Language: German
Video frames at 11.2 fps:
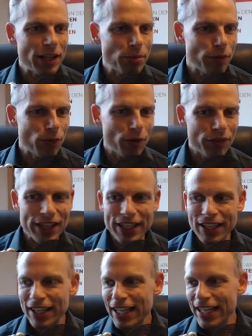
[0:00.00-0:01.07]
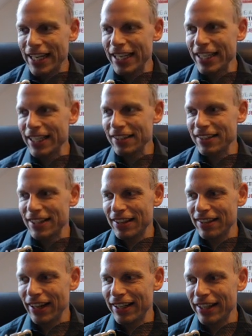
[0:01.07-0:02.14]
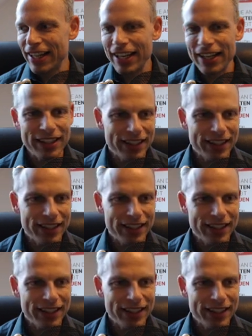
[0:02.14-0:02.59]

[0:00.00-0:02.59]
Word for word: bevor wir hier in das Detail gehen